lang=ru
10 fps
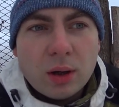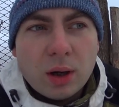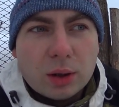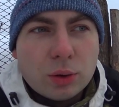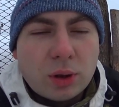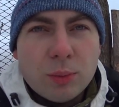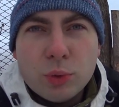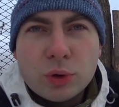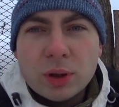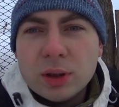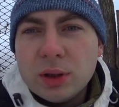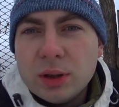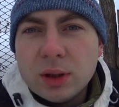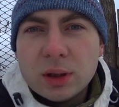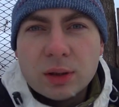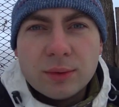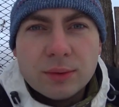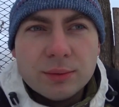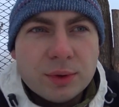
А кто кому-то и, это,